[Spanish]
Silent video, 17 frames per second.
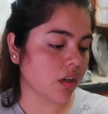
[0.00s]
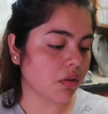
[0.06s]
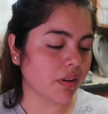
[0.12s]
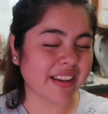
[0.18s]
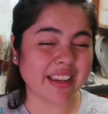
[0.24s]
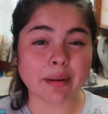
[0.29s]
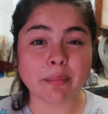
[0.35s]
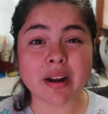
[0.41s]
De
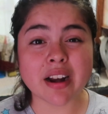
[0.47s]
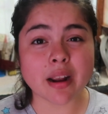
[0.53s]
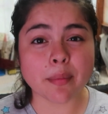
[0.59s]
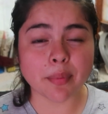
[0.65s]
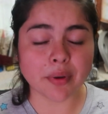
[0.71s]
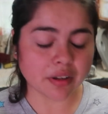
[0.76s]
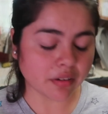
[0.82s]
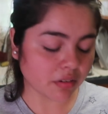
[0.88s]
cualquier
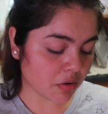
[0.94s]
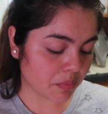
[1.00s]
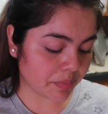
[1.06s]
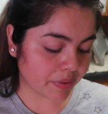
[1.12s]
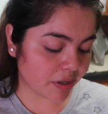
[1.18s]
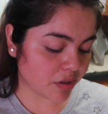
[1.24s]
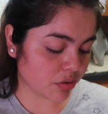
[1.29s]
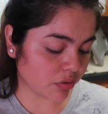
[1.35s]
marca pueden
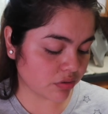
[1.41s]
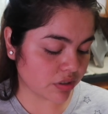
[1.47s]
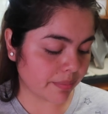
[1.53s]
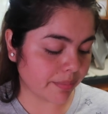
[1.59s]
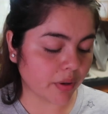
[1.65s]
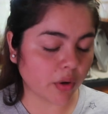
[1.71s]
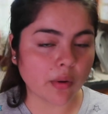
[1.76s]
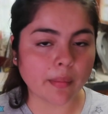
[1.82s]
comprar, yo
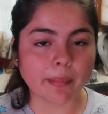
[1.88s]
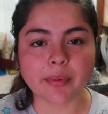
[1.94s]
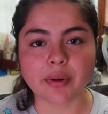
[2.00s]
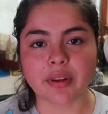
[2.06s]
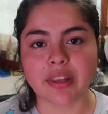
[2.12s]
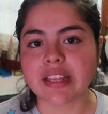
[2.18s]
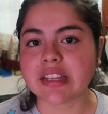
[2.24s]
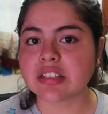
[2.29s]
siempre compro
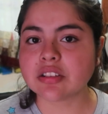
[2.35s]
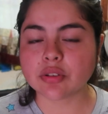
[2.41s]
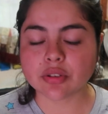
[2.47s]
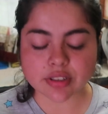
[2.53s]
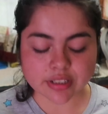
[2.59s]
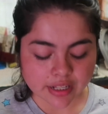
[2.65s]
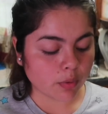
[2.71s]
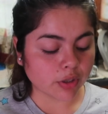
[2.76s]
de
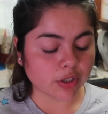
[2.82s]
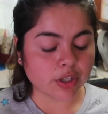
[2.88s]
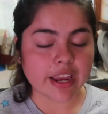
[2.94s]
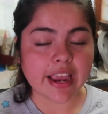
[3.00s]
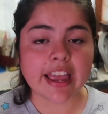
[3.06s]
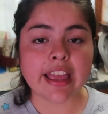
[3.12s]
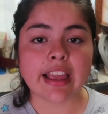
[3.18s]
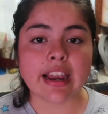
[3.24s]
estos. Cuando
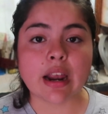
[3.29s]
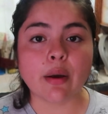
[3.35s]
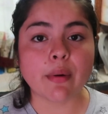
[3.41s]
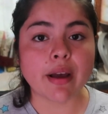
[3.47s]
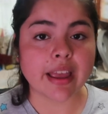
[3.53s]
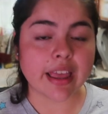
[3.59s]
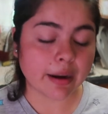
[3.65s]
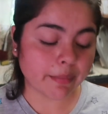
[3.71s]
ya el
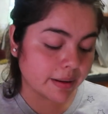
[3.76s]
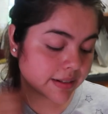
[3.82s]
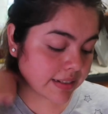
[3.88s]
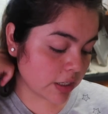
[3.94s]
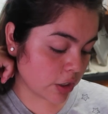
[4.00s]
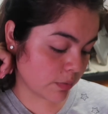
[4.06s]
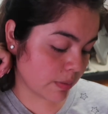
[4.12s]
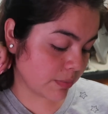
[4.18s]
agua herba
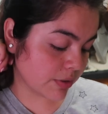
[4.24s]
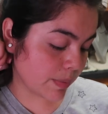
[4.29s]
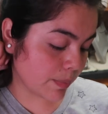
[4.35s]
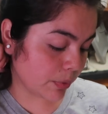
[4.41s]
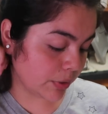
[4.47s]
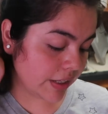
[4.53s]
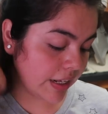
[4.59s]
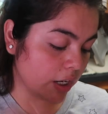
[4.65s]
se los vamos a
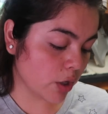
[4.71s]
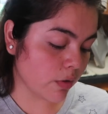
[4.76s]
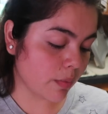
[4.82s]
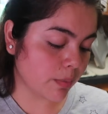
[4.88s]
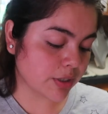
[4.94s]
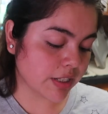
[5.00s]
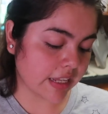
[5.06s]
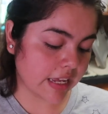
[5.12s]
poner y lo
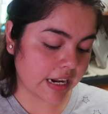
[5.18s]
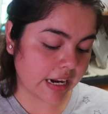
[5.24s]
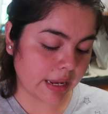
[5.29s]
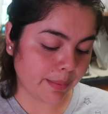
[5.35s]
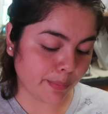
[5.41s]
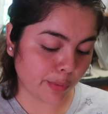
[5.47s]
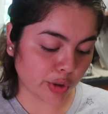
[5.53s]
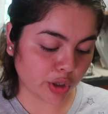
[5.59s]
vamos a dejar
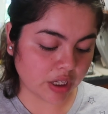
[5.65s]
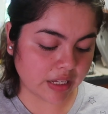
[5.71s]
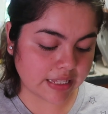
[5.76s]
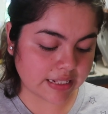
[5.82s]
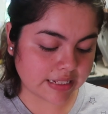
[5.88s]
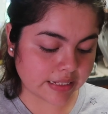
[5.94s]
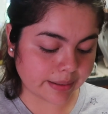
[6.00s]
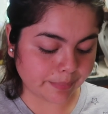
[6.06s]
ahí
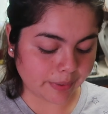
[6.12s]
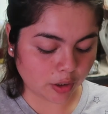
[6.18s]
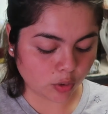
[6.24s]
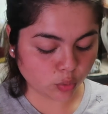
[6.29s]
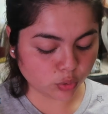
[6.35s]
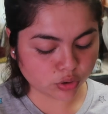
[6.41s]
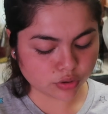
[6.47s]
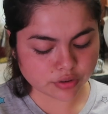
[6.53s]
por 15
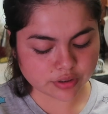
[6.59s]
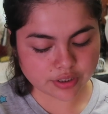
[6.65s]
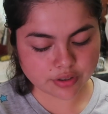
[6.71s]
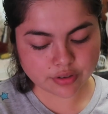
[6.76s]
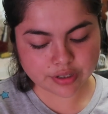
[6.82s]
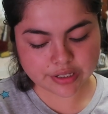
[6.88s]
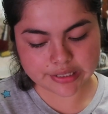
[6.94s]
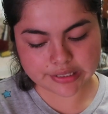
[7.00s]
minutos
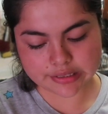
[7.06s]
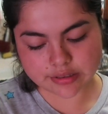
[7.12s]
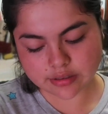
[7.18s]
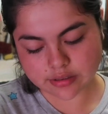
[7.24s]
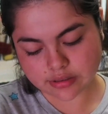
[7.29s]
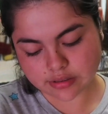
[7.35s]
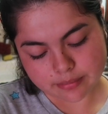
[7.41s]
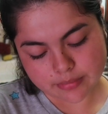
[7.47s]
creo que es,
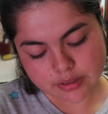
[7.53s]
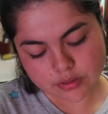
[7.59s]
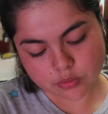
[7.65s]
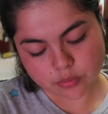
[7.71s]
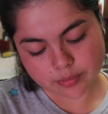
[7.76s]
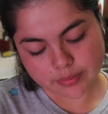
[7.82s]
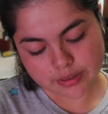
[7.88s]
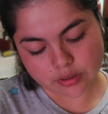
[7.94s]

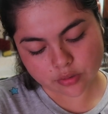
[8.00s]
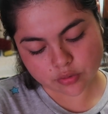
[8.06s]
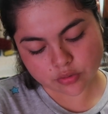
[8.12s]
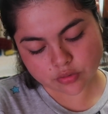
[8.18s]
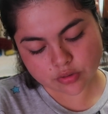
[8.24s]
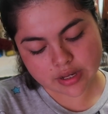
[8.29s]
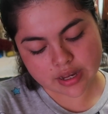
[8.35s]
más o menos.